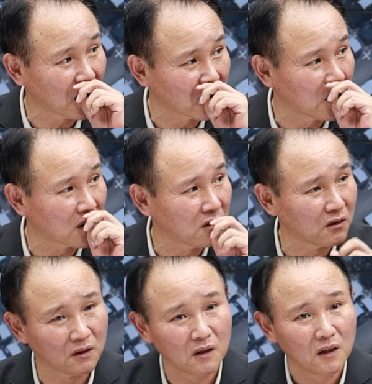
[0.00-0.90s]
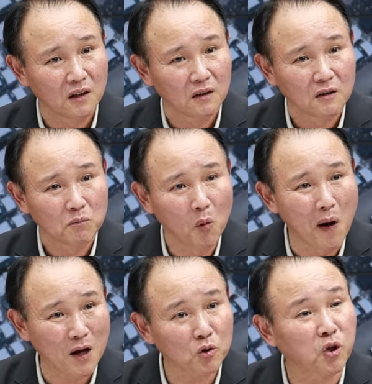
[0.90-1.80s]
않으면은 뭐
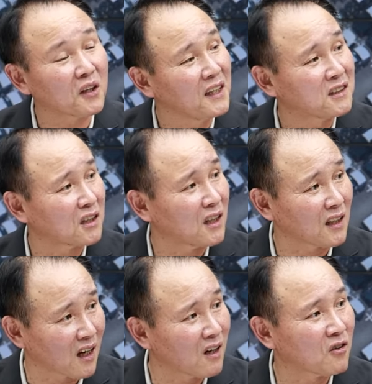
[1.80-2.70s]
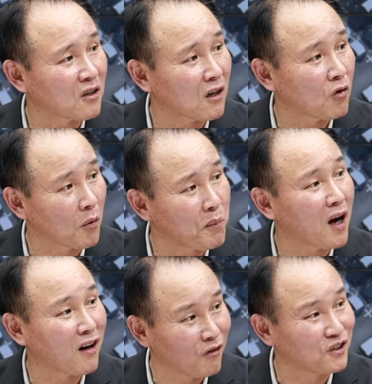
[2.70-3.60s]
만 오천 개 일자리가 날아갈 거라고
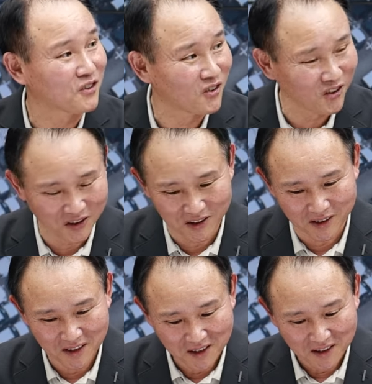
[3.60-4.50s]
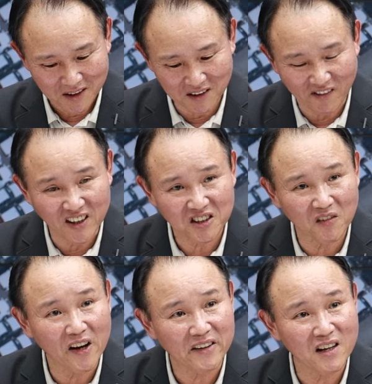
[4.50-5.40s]
협박을 하고 있는 거거든요. 근데
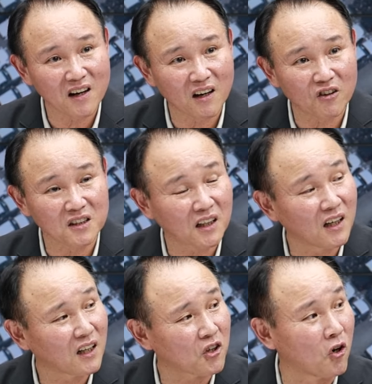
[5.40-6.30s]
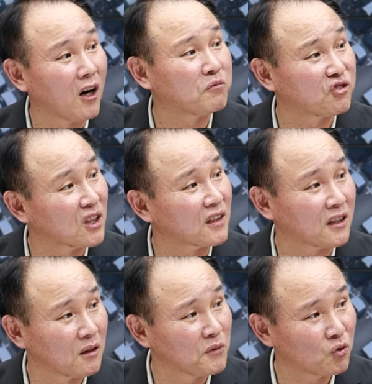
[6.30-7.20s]
펜실베니아가 그냥
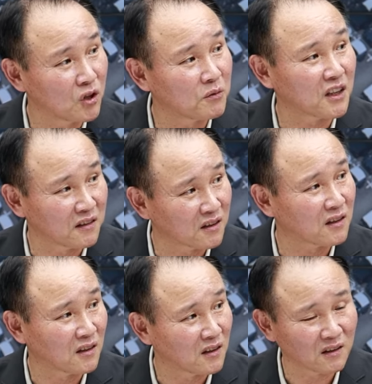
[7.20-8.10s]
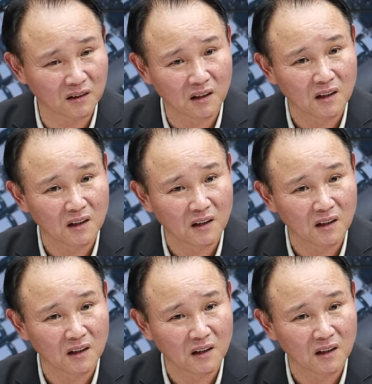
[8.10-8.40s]
경합주잖아요. 미국 입장에서는